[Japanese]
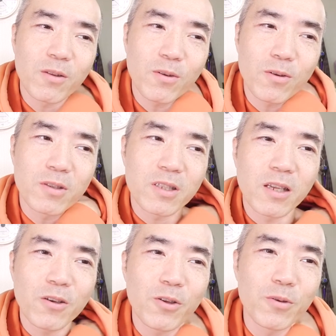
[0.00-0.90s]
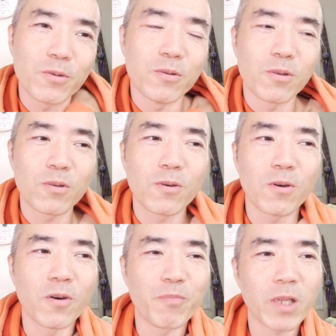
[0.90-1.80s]
の全粒粉
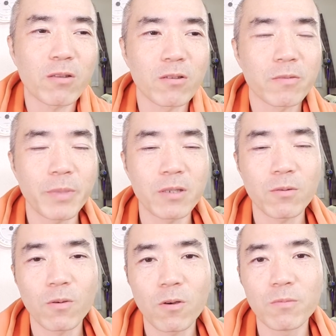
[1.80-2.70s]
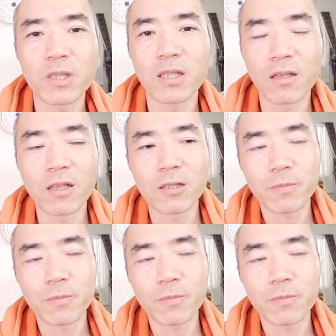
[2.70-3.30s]
と、あとスペルト小麦だね。